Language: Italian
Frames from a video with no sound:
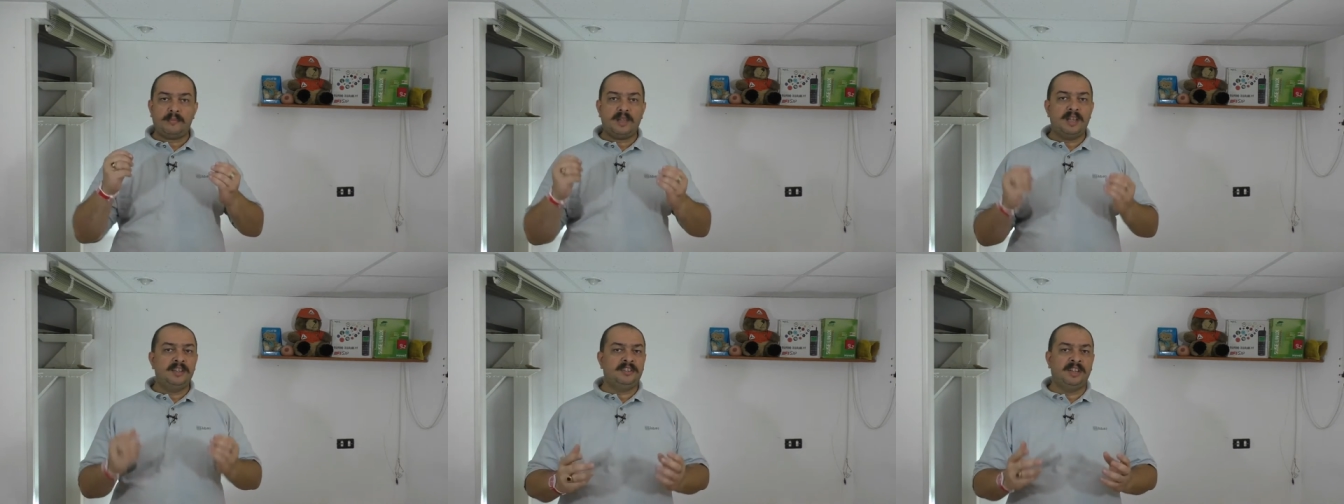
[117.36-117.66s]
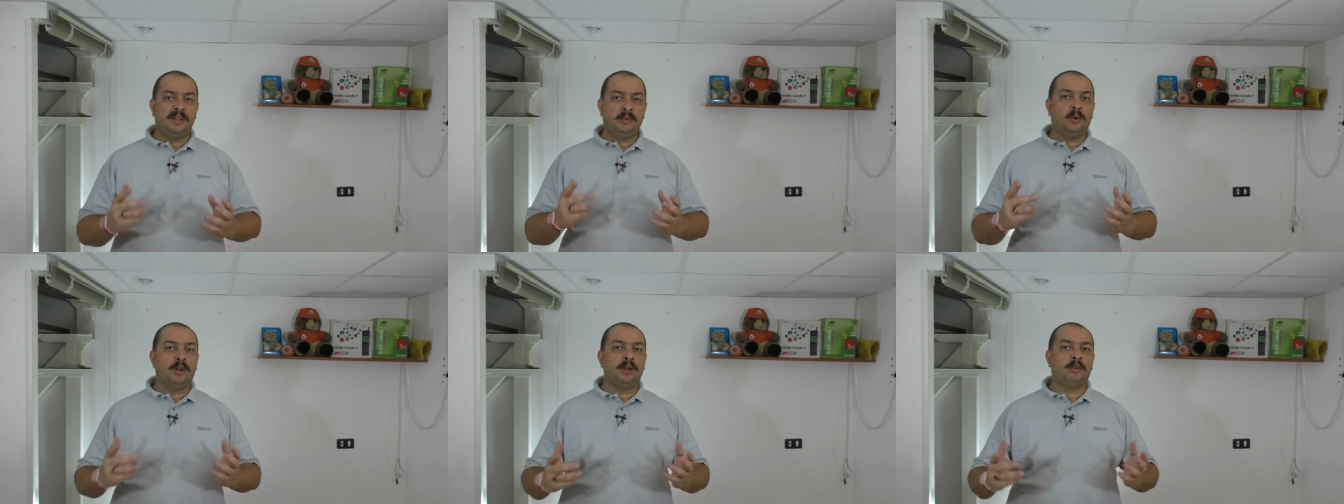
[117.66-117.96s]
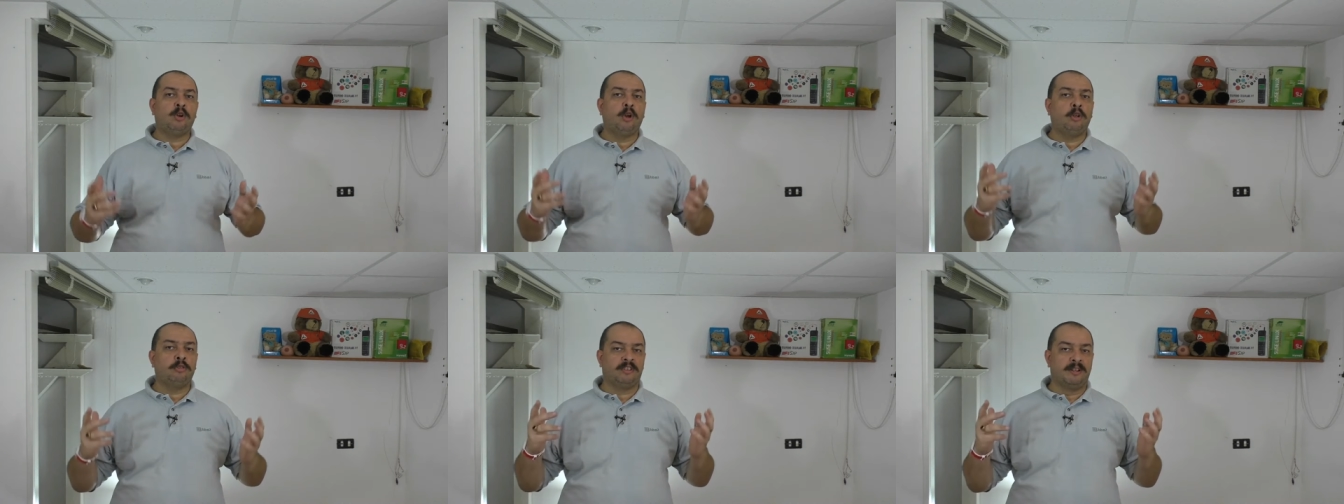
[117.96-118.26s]
se
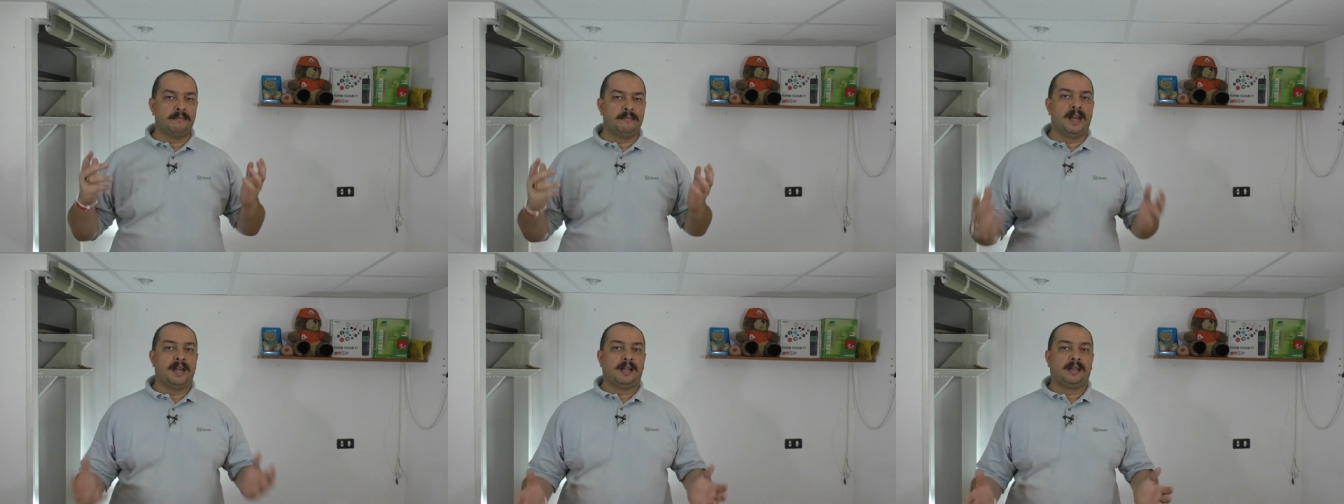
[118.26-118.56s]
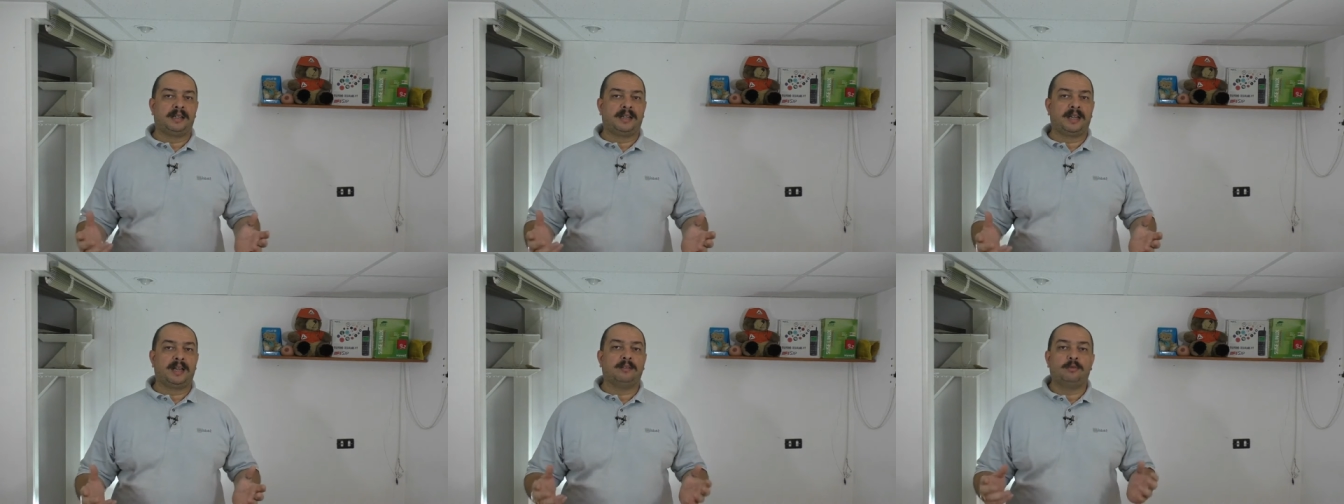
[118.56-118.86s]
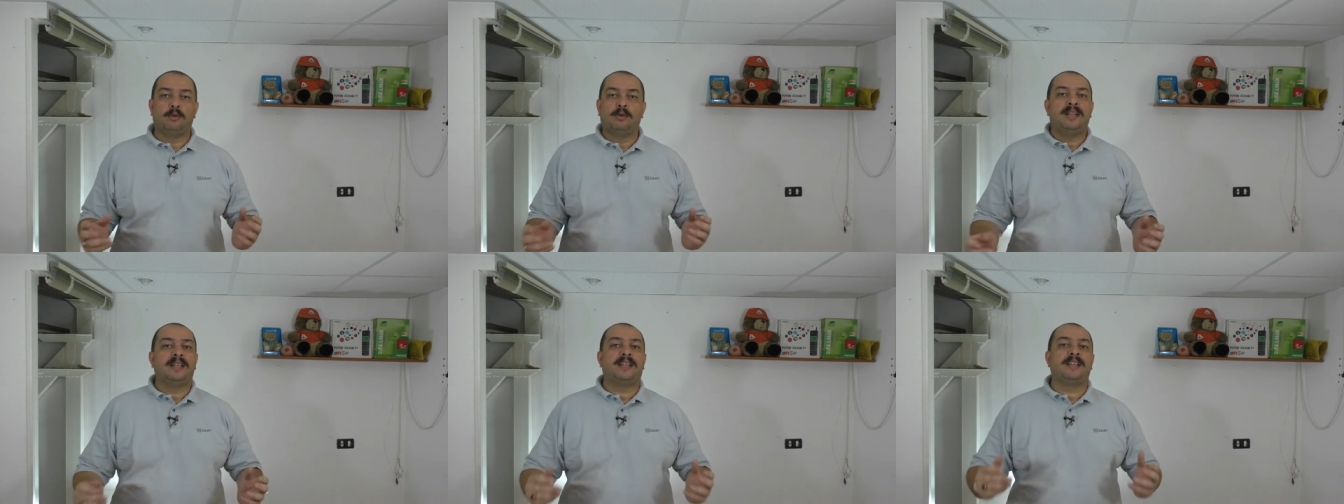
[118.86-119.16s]
qualcosa manca
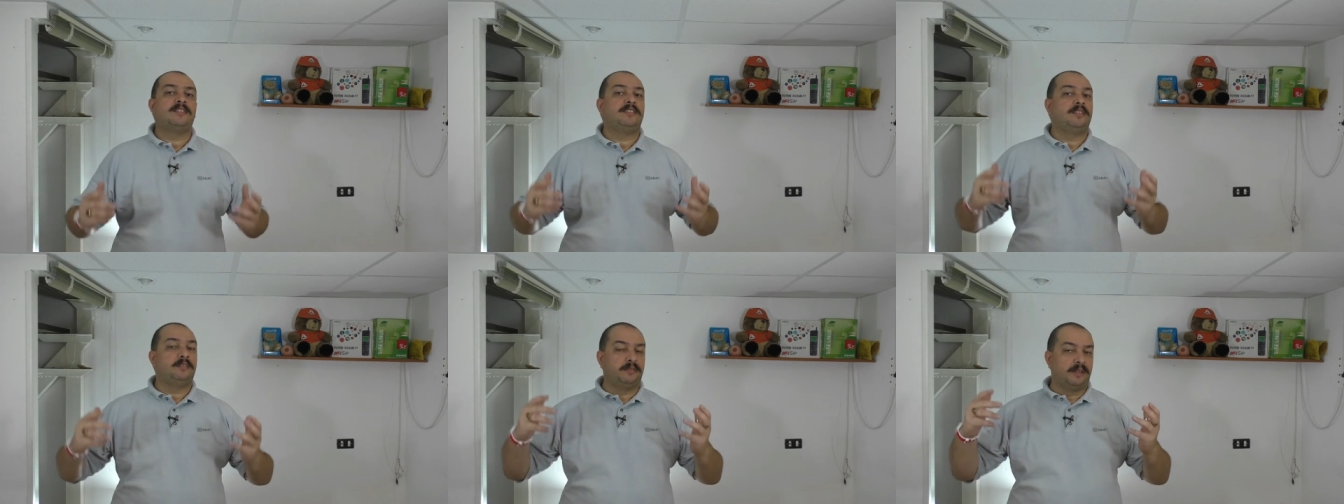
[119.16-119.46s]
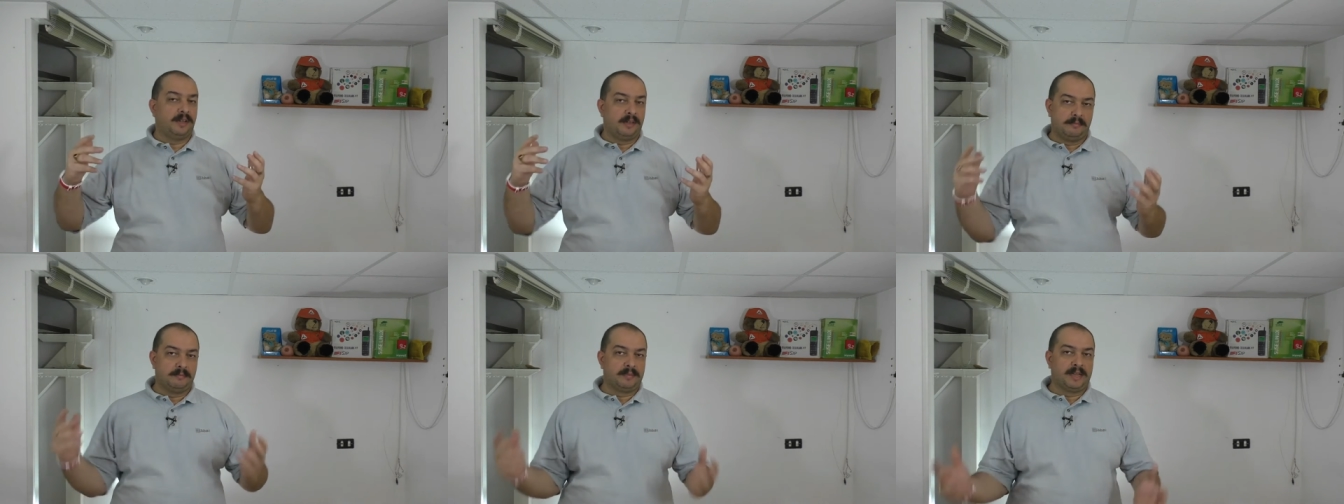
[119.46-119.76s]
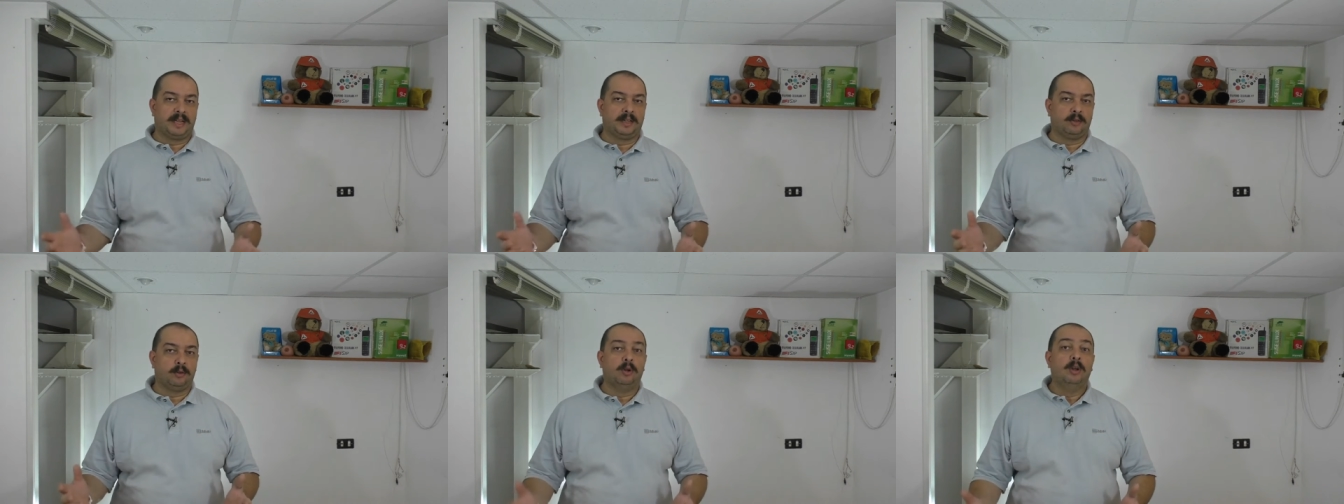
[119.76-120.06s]
non è che si fa a
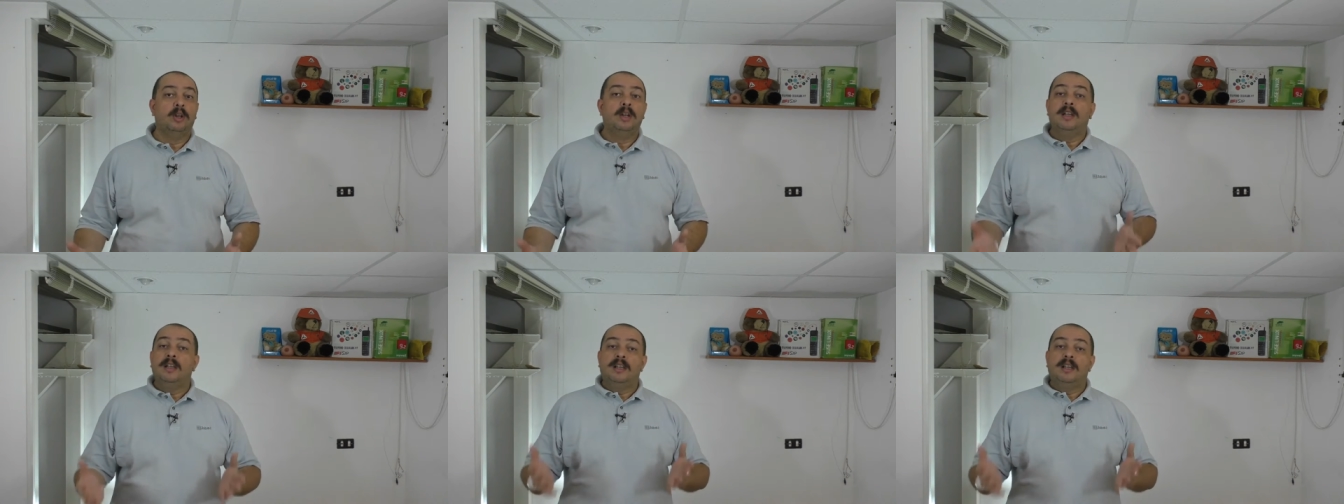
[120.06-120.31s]
meno,